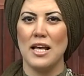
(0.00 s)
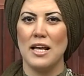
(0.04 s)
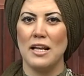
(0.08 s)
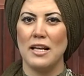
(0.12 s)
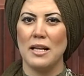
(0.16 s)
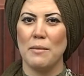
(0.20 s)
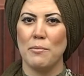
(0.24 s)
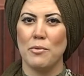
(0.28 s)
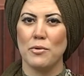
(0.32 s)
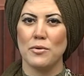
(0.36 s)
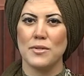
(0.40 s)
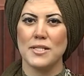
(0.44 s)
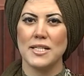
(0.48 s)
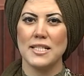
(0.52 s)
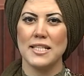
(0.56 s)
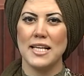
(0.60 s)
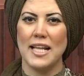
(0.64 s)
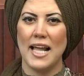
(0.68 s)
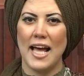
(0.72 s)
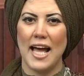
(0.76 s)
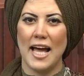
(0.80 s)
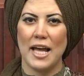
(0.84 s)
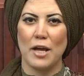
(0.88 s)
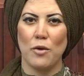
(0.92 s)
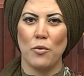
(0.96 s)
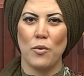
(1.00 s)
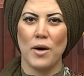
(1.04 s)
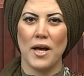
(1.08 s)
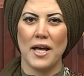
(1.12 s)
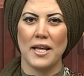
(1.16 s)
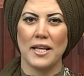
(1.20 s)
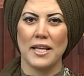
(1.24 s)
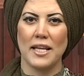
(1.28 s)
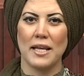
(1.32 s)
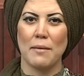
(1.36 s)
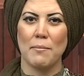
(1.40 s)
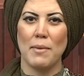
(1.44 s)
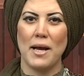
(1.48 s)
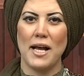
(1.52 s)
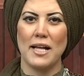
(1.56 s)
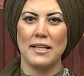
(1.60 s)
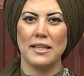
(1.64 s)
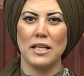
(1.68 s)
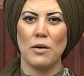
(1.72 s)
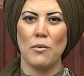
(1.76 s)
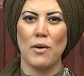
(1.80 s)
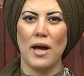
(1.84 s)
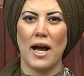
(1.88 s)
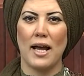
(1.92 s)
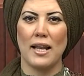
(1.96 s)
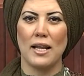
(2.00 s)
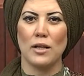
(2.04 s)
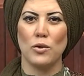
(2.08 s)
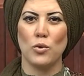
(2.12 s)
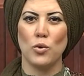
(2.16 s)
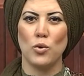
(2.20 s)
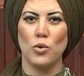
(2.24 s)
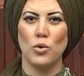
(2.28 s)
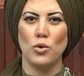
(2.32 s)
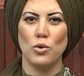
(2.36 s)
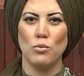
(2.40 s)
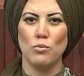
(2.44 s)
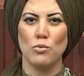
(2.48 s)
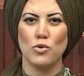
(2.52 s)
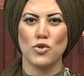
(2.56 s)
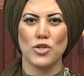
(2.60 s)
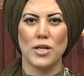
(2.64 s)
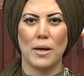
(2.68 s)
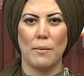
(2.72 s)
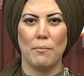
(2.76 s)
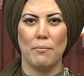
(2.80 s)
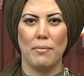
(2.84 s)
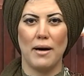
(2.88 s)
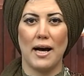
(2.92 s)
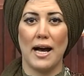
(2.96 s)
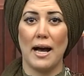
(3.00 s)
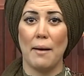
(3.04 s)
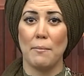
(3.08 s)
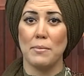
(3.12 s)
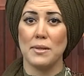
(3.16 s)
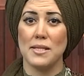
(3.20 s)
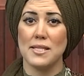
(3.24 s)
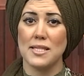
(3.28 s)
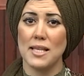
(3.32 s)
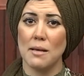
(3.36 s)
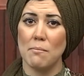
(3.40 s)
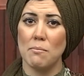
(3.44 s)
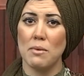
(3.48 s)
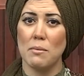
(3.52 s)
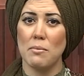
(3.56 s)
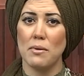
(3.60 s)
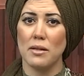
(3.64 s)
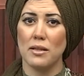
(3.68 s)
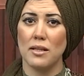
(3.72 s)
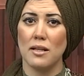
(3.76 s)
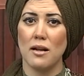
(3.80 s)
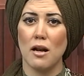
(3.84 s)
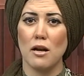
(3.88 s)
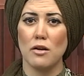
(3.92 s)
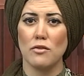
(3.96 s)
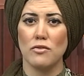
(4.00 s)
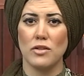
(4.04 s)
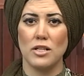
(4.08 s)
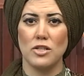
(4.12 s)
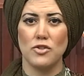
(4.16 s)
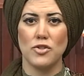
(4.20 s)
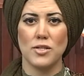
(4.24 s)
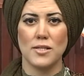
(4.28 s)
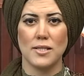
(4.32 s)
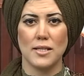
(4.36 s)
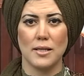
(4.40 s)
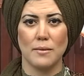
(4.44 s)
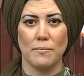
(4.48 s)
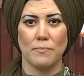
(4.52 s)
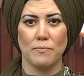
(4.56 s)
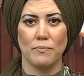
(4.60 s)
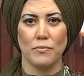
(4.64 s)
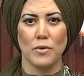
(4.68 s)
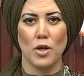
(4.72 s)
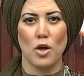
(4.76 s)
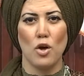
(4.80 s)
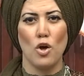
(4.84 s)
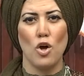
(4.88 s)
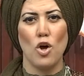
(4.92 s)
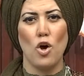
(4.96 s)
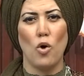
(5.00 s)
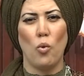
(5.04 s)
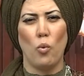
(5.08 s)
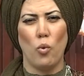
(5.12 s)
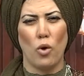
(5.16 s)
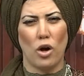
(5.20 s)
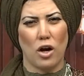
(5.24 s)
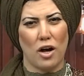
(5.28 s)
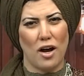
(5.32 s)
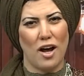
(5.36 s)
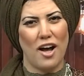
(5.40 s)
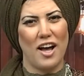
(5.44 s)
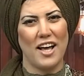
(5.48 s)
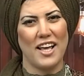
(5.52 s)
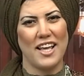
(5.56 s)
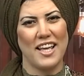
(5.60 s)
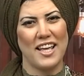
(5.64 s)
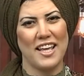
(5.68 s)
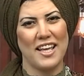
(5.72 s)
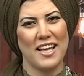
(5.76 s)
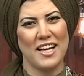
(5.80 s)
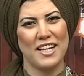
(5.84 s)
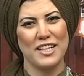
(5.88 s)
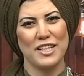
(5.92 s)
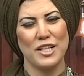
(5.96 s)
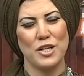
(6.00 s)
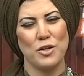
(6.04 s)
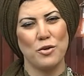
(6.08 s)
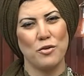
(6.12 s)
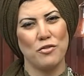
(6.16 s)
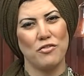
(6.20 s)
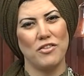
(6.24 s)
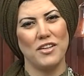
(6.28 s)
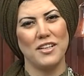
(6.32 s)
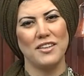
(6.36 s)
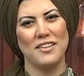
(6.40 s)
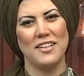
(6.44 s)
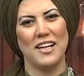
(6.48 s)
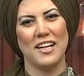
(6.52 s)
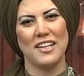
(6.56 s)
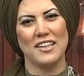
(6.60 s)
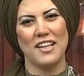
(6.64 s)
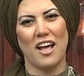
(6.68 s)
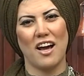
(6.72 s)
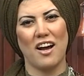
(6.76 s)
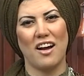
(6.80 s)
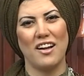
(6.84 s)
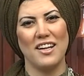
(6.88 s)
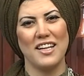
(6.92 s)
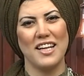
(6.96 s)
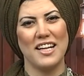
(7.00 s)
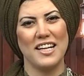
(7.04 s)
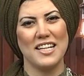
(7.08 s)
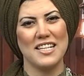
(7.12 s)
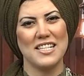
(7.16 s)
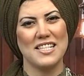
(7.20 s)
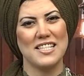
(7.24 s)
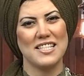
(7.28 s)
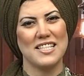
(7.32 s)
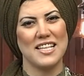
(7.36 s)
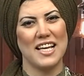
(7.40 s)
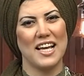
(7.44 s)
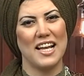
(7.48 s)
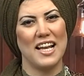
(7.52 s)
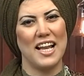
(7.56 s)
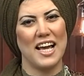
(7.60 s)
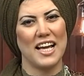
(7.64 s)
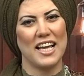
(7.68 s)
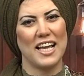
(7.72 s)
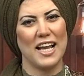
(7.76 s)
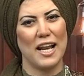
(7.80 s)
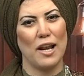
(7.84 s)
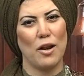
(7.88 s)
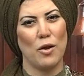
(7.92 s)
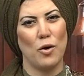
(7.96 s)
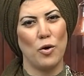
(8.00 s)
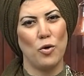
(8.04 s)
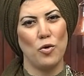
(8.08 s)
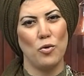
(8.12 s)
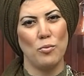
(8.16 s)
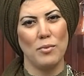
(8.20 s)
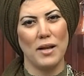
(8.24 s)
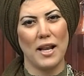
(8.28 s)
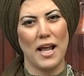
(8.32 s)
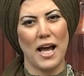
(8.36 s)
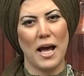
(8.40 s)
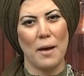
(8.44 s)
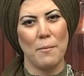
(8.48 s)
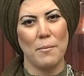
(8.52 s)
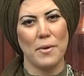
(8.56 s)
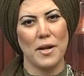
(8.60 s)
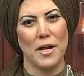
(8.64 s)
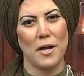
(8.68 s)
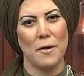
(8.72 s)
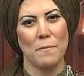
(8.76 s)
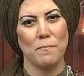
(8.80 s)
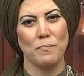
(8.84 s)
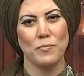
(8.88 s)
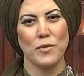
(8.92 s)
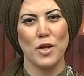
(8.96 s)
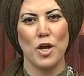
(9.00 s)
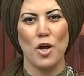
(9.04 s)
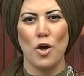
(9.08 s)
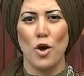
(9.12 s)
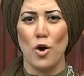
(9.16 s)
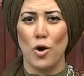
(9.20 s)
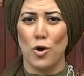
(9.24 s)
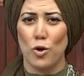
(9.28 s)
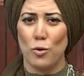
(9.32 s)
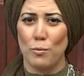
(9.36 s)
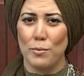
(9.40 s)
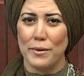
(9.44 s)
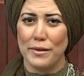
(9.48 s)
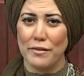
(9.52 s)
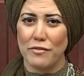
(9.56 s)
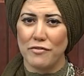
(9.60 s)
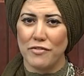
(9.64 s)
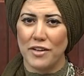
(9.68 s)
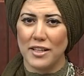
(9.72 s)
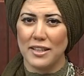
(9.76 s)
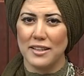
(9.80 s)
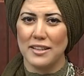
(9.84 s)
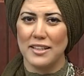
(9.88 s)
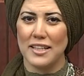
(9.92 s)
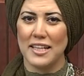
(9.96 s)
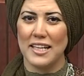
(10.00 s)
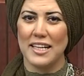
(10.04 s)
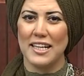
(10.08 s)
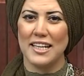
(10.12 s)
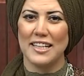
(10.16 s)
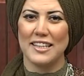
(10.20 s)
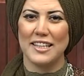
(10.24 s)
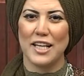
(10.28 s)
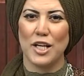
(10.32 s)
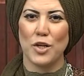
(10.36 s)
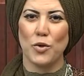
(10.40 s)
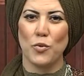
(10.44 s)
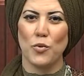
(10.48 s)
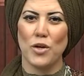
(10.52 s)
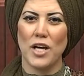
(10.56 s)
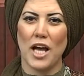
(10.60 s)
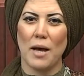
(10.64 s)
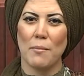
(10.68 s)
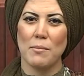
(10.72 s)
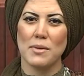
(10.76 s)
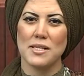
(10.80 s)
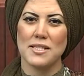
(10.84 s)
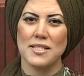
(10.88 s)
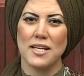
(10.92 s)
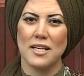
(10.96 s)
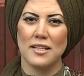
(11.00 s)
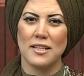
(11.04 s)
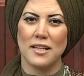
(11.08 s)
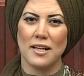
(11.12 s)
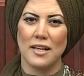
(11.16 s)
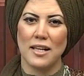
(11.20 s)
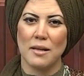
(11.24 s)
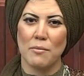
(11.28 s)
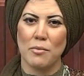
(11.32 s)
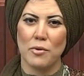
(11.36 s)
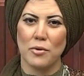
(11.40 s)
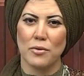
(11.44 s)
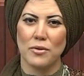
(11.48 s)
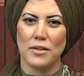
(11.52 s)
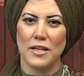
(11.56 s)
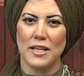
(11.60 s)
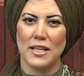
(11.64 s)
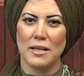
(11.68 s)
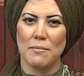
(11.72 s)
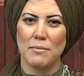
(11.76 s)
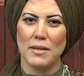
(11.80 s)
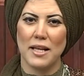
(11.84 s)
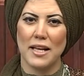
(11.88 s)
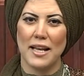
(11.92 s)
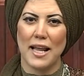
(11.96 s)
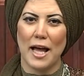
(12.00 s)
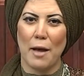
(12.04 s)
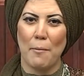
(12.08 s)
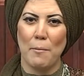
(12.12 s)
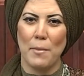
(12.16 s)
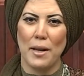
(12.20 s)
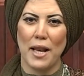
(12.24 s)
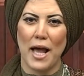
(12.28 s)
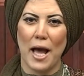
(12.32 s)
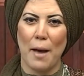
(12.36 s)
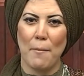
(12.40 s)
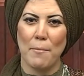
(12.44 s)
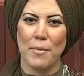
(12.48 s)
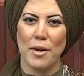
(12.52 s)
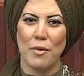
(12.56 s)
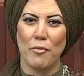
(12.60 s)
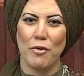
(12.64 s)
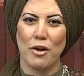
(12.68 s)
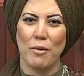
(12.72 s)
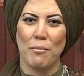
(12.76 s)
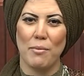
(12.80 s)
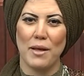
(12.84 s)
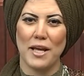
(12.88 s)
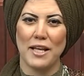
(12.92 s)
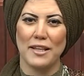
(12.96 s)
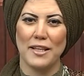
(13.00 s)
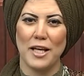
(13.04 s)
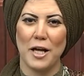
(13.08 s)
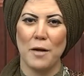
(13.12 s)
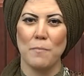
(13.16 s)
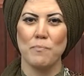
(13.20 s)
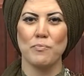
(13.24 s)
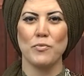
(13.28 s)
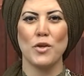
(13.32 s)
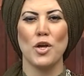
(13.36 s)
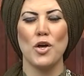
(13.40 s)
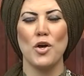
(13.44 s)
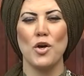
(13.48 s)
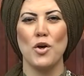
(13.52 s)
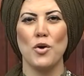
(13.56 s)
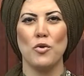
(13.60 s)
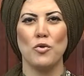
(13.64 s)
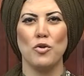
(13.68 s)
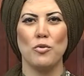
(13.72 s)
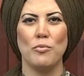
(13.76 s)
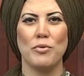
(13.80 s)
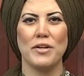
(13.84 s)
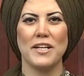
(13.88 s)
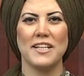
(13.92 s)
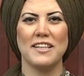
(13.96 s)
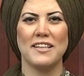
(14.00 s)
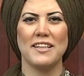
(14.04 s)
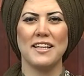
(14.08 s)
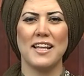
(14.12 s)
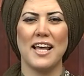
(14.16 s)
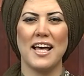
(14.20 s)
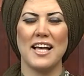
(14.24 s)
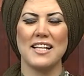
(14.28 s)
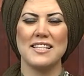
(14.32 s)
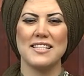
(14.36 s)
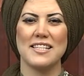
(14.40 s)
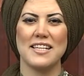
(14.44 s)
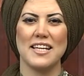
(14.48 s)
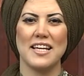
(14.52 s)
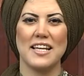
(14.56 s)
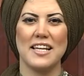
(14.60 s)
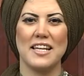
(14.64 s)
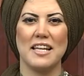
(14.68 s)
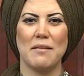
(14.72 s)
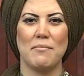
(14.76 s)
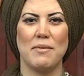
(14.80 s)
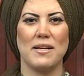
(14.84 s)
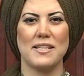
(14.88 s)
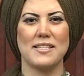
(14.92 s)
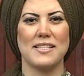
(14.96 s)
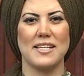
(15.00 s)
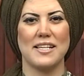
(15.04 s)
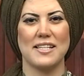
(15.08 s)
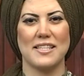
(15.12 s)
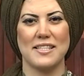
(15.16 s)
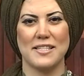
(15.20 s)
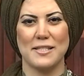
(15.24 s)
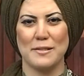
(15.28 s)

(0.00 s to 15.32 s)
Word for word: البروتين الحيواني بيحتوي على دهون مشبعة بتسبب الضرر في الجسم وقائيا يفضل تقليل استهلاك اللحوم الحمراء وبنفضل تنويع مصادر البروتين من اللحم الحمراء والبيضة وبروتينات النباتات